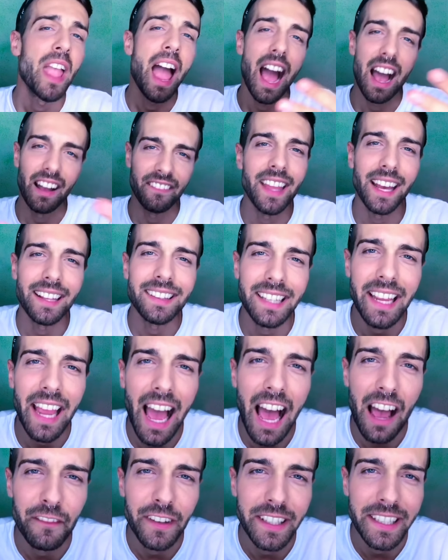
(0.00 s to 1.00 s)
Andate
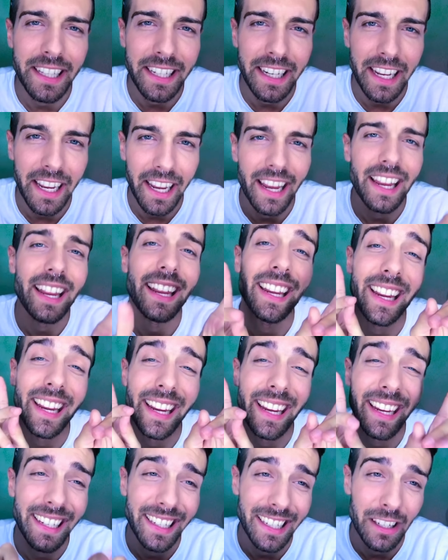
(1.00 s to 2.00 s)
a vedere
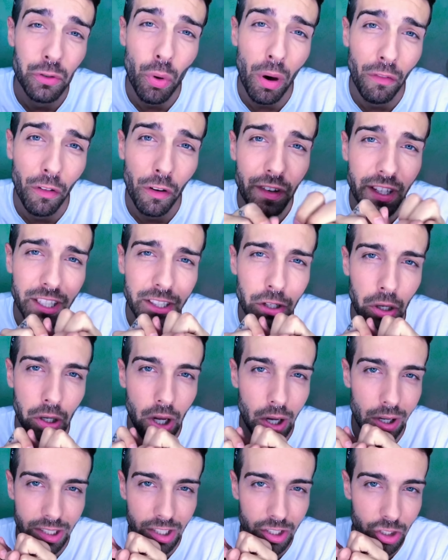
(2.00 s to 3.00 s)
eh, il nuovo video
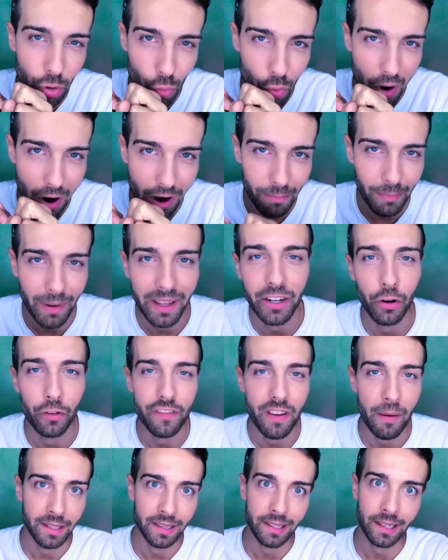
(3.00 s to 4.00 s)
God is a Woman,
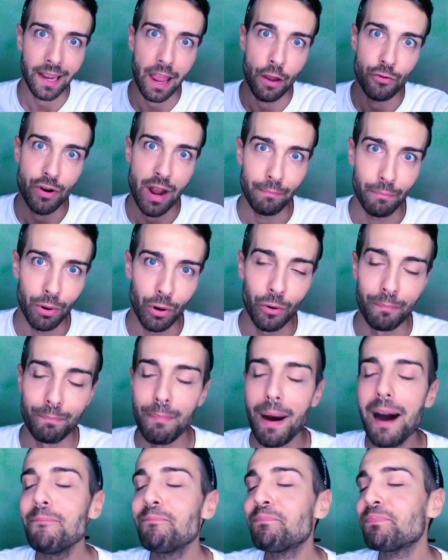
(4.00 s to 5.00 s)
ovviamente che è una
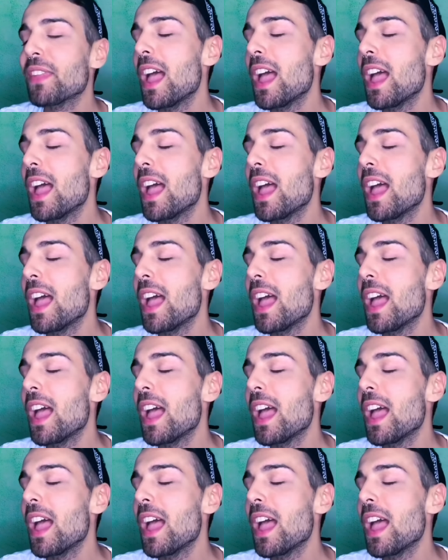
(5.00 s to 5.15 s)
bomba.